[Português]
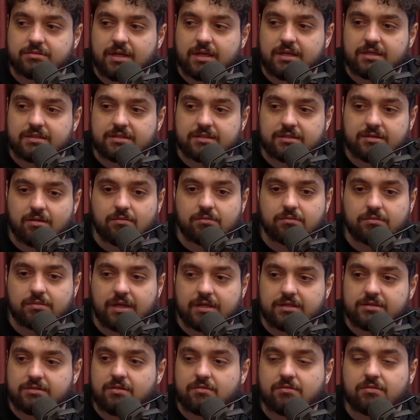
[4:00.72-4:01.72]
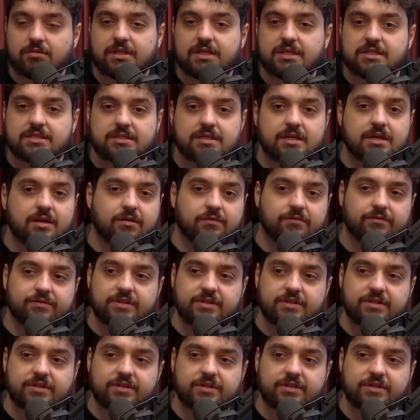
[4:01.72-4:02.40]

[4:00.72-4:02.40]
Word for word: eles, estão, eles não aconteciam